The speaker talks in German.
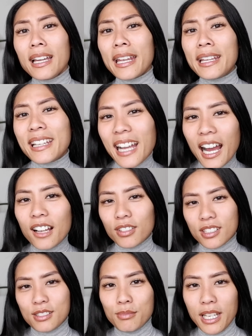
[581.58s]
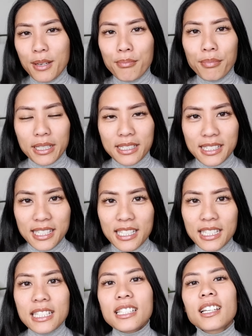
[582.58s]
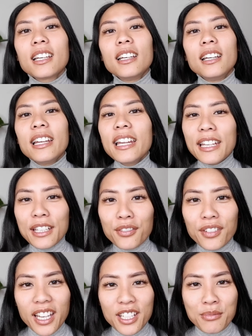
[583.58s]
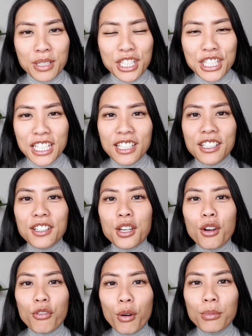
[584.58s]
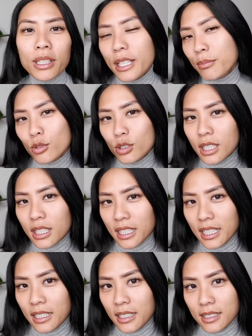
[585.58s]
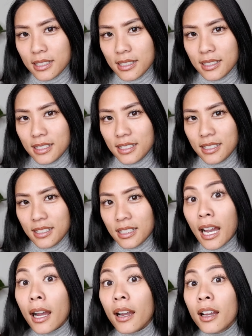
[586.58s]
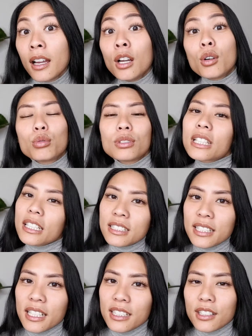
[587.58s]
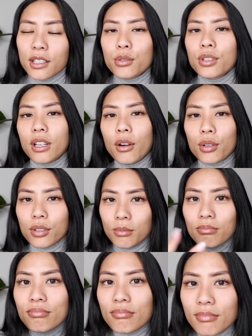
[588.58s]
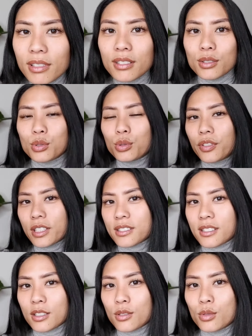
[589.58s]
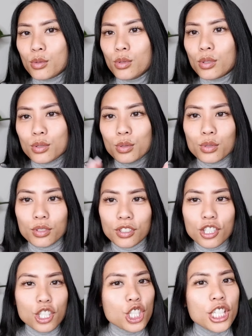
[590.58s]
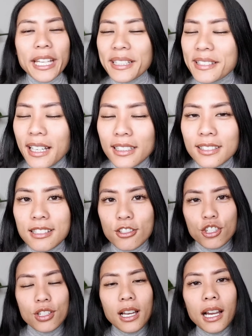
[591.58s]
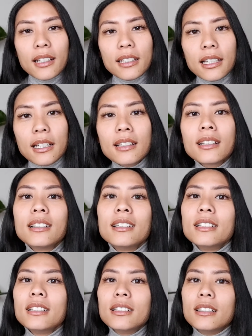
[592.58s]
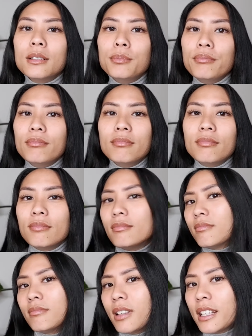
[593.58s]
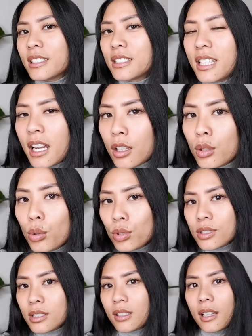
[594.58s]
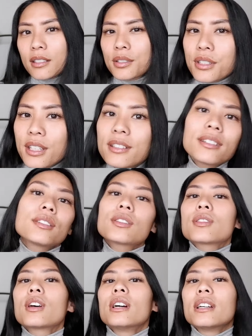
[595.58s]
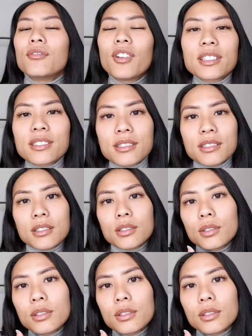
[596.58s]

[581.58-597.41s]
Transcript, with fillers: egal was im Leben passiert, ich werde mich nicht vom Leben unterkriegen lassen. Ja? Und da zähle ich natürlich auch sowas dazu, so ein Schicksalsschlag, ja? Ähm, eine Diagnose deines Kindes, was